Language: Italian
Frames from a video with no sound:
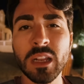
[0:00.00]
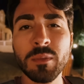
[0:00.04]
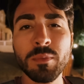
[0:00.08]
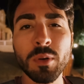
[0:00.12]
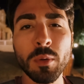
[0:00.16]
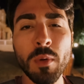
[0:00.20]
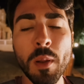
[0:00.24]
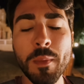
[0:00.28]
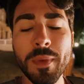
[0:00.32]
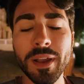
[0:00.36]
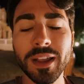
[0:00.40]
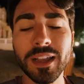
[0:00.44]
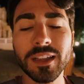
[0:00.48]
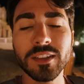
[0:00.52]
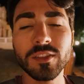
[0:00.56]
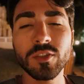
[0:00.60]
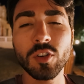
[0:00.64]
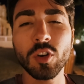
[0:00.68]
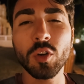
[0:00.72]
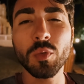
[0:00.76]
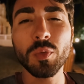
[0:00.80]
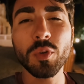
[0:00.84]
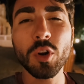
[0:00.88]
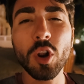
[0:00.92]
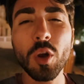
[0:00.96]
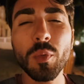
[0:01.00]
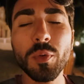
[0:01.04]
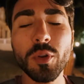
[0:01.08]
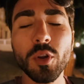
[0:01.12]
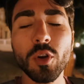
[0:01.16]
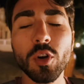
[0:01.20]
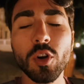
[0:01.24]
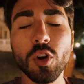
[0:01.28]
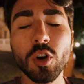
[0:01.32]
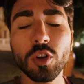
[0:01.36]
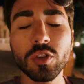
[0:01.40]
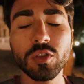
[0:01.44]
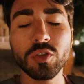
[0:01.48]
Il problema è che sono proprio
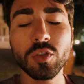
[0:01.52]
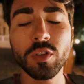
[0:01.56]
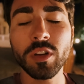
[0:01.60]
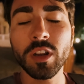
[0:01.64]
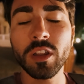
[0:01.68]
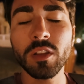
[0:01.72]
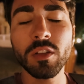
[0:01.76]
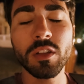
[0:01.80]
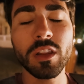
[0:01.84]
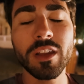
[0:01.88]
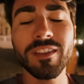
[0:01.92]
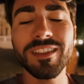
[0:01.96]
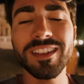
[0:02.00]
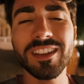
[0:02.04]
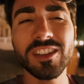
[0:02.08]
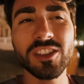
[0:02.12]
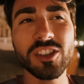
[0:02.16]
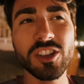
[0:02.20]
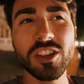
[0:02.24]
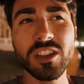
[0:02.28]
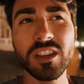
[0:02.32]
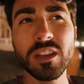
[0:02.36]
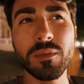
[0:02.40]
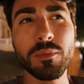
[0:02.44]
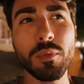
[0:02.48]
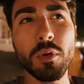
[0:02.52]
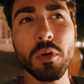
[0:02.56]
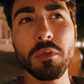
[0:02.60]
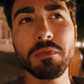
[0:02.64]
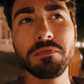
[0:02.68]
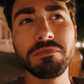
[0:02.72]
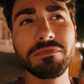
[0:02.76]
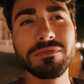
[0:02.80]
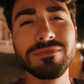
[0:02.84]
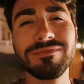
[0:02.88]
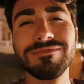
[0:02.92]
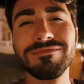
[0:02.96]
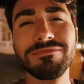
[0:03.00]
cotto, credo di averci tipo
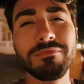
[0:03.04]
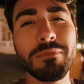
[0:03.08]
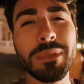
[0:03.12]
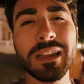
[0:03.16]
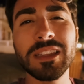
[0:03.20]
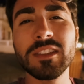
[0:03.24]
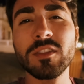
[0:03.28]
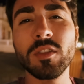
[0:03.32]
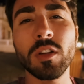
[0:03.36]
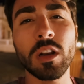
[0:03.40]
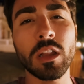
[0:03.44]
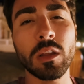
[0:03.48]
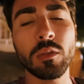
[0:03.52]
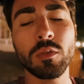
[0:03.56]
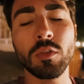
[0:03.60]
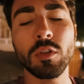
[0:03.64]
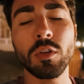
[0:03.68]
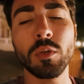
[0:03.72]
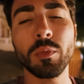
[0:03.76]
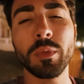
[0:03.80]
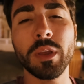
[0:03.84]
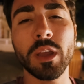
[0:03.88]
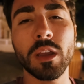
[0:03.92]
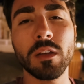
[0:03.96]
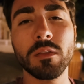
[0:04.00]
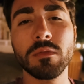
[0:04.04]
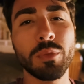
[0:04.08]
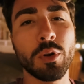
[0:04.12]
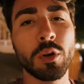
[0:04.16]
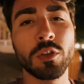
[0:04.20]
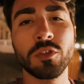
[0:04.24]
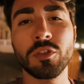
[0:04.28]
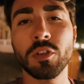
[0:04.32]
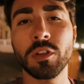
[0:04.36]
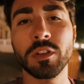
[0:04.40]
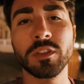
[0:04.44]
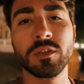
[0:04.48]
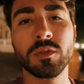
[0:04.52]
mezz'ora d'autonomia, però non
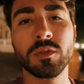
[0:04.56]
so che